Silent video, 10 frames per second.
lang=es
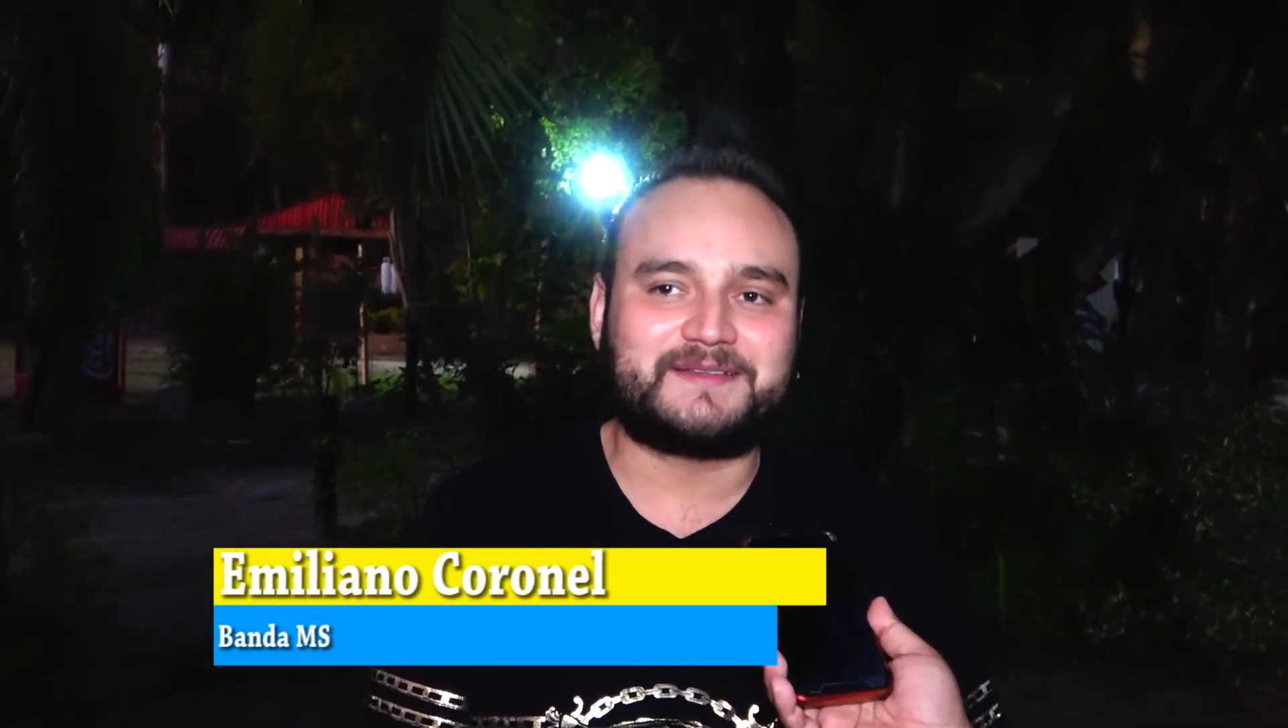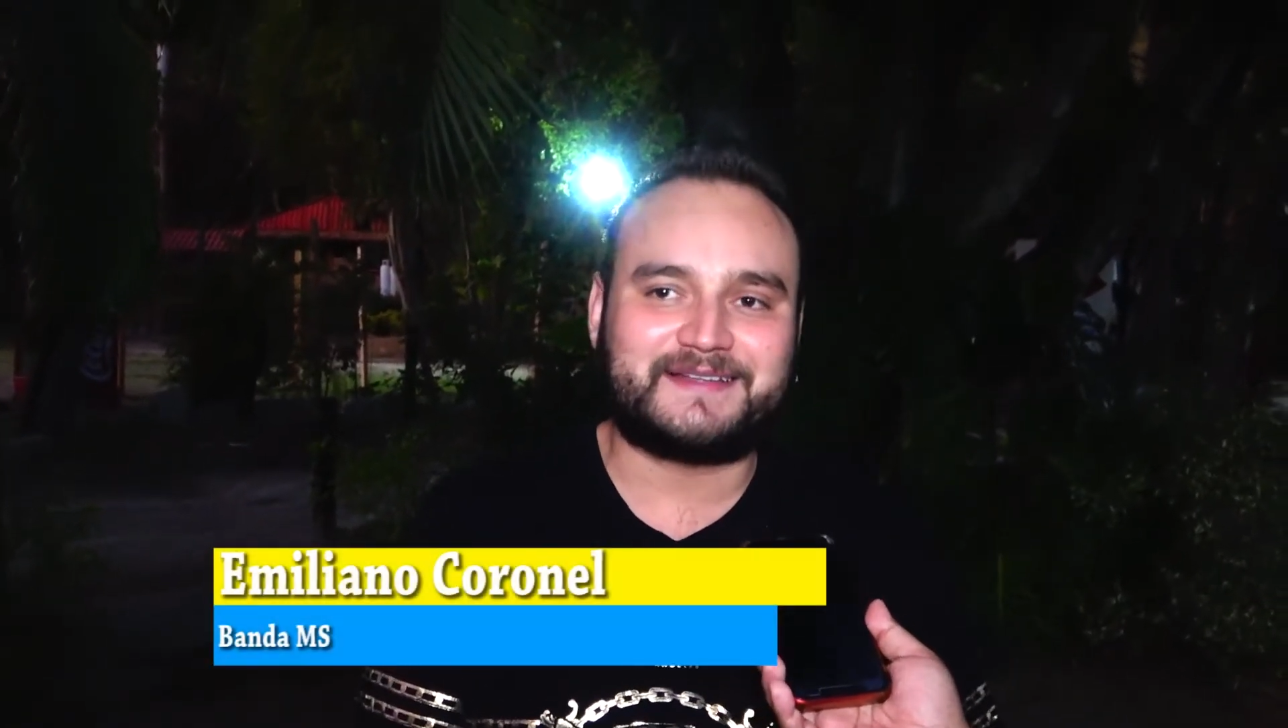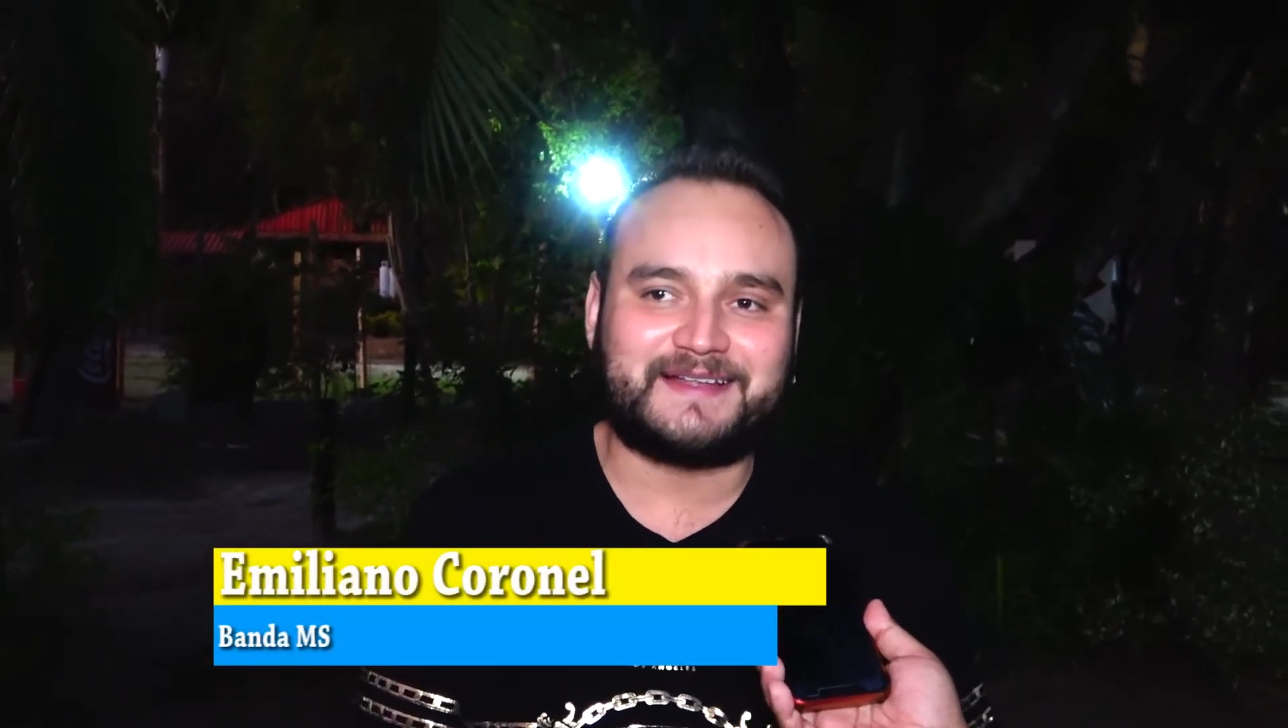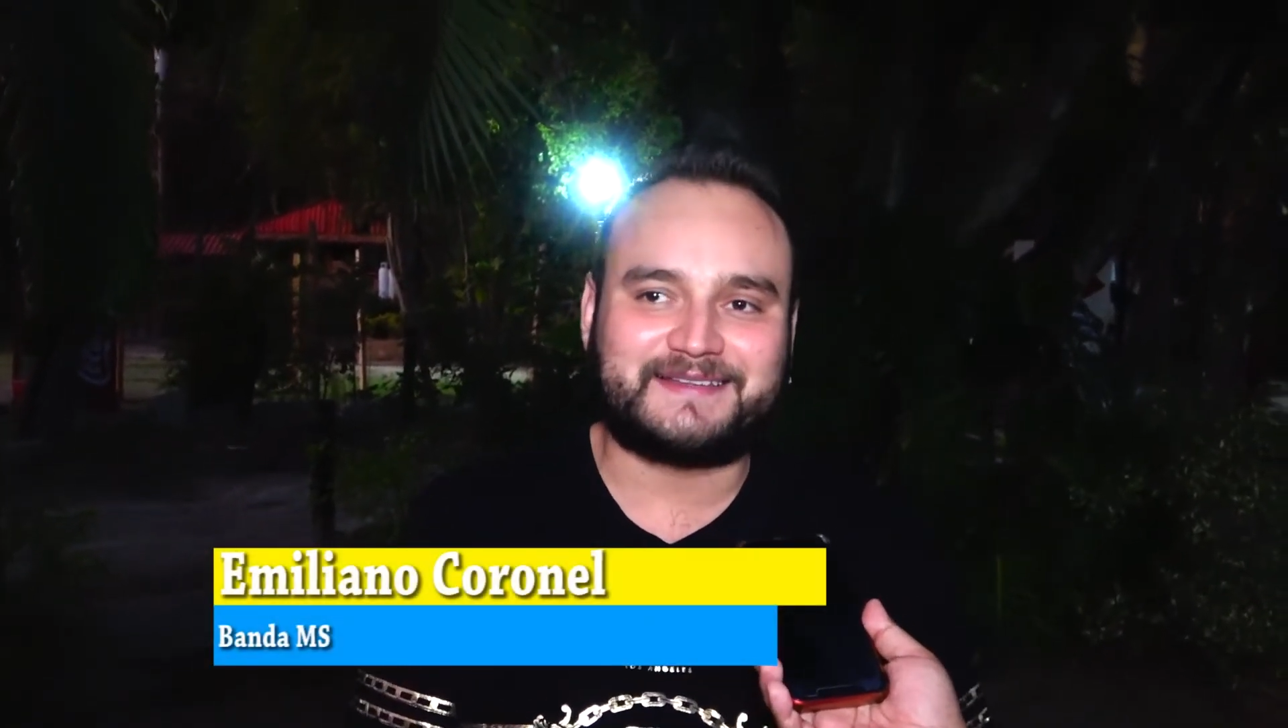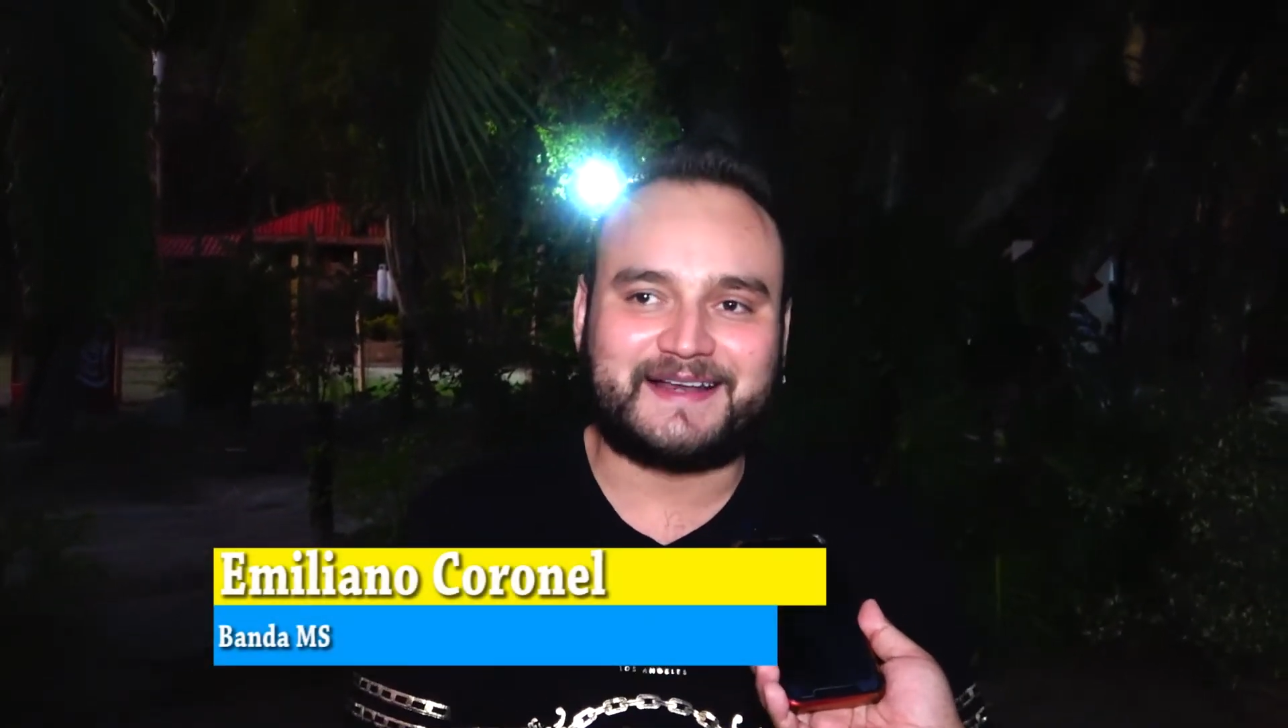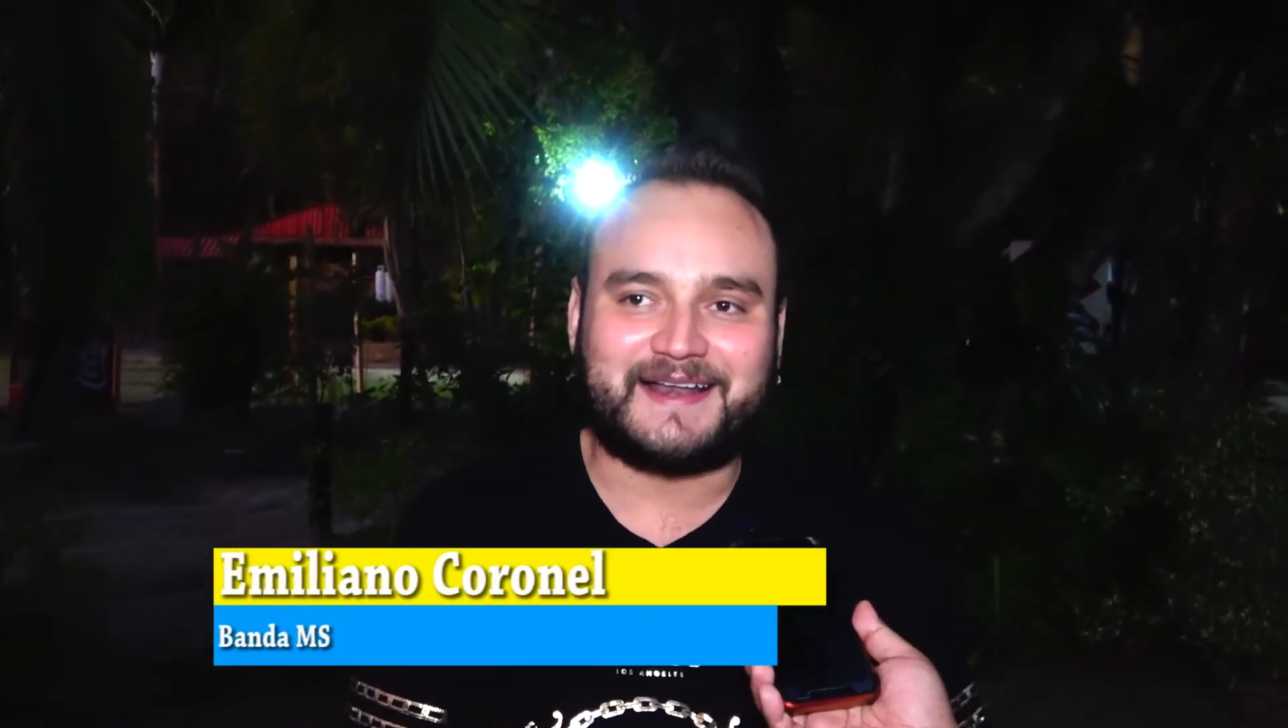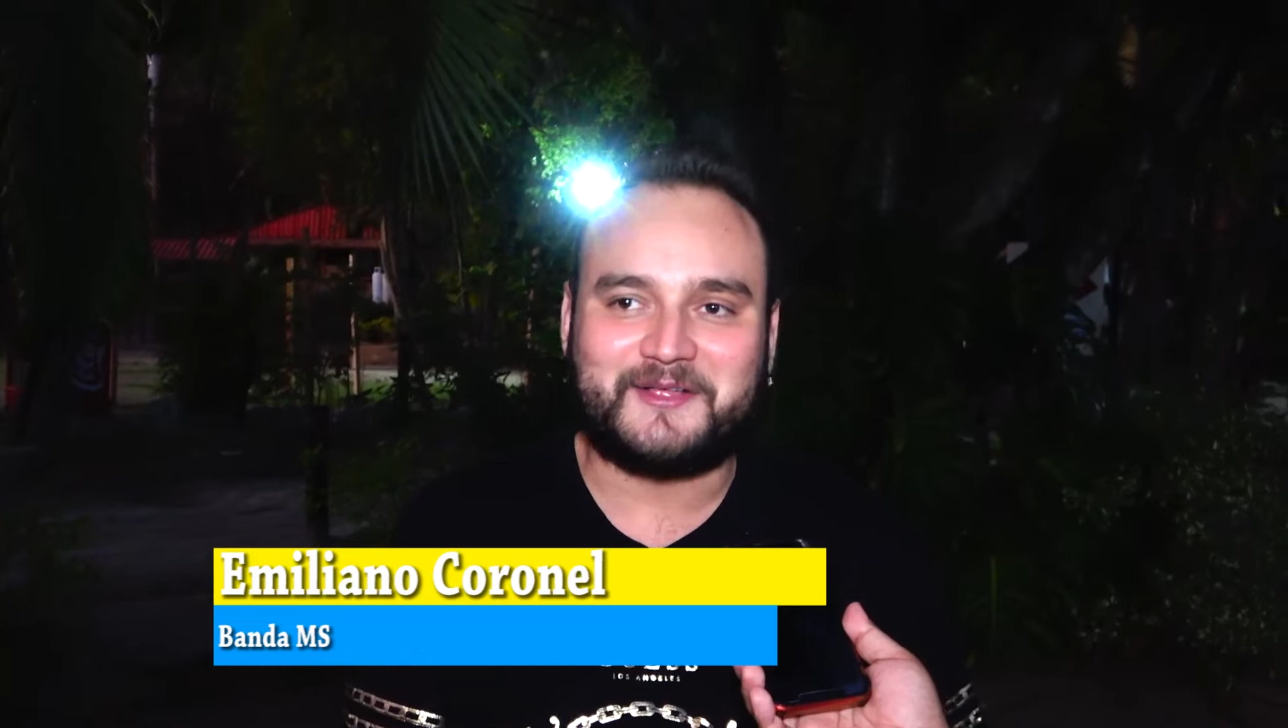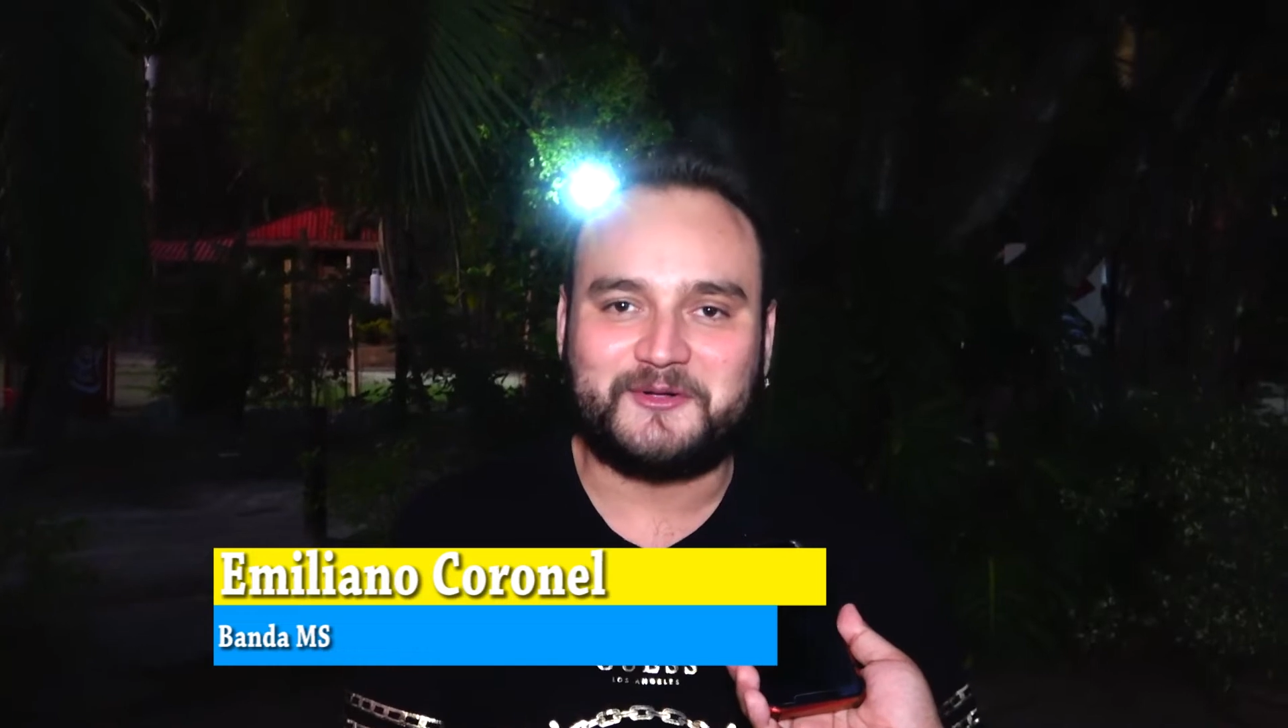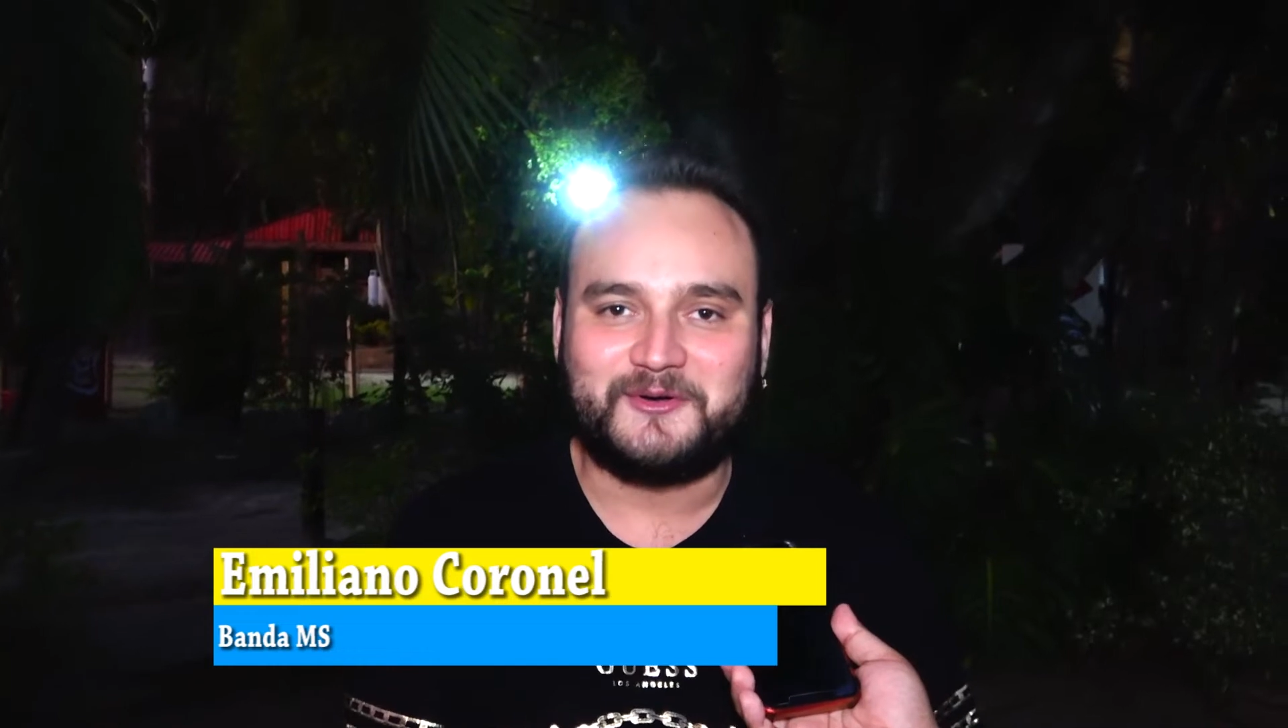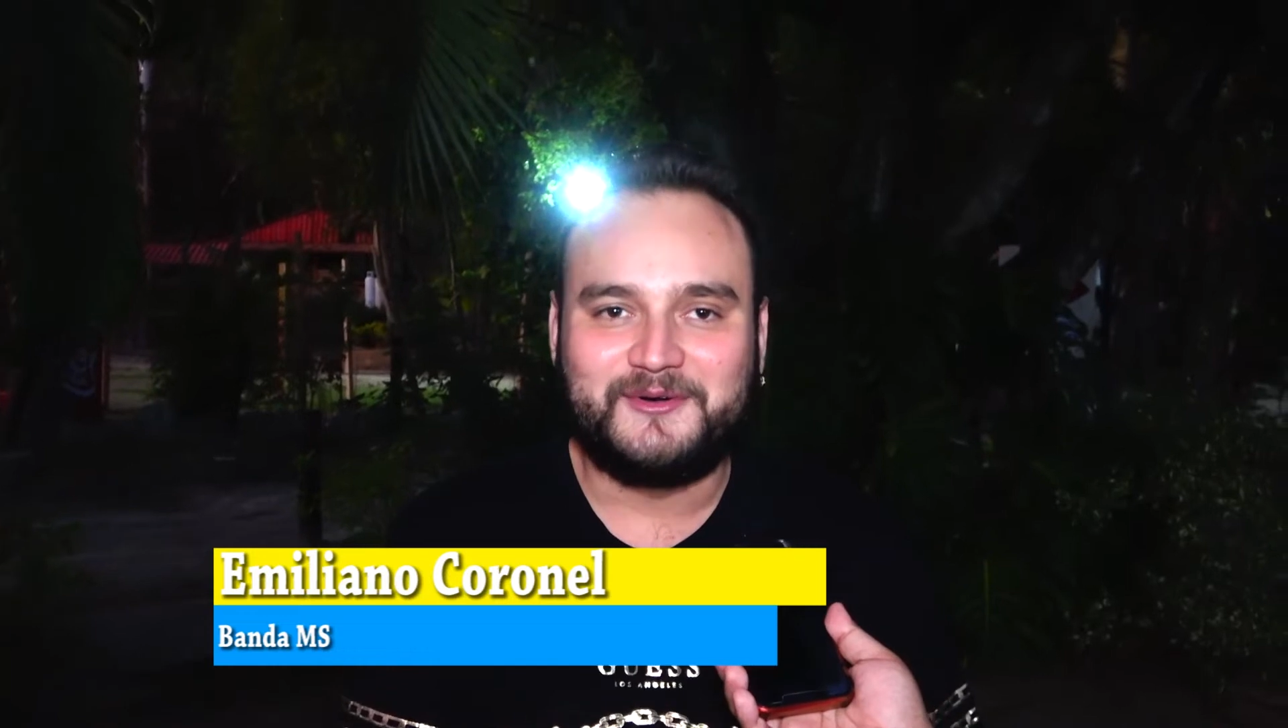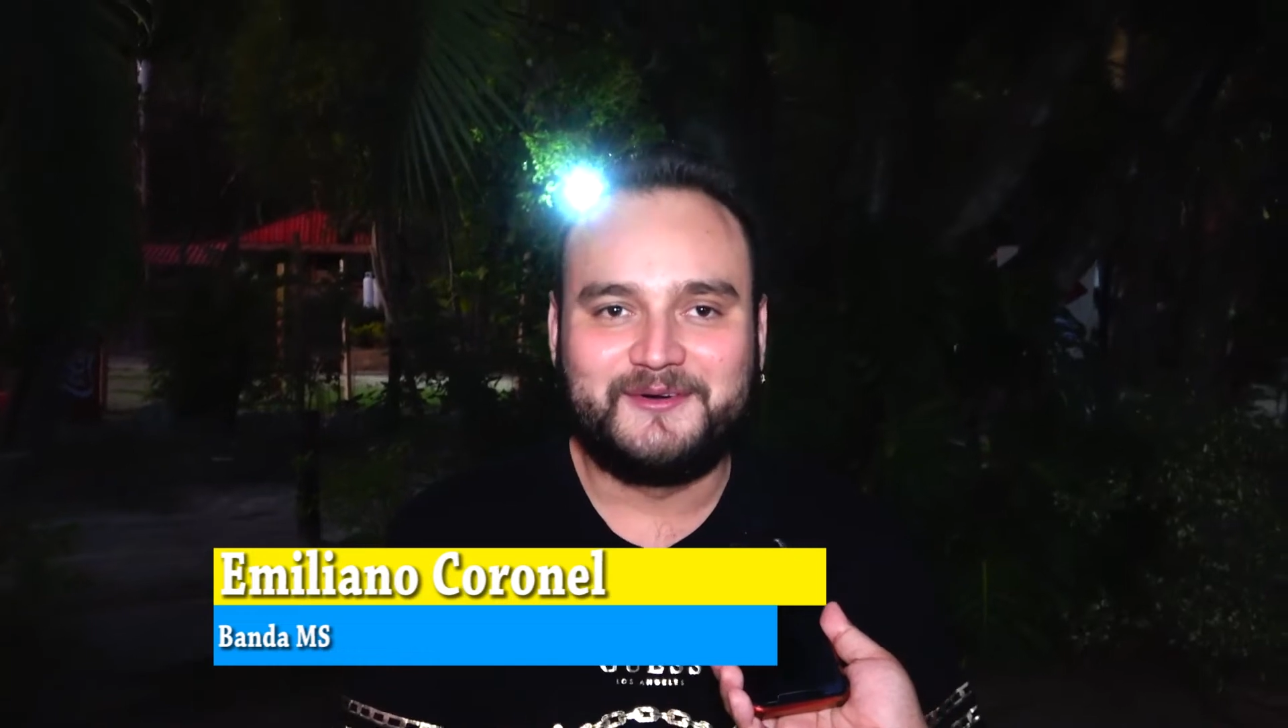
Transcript: tiene aterrado,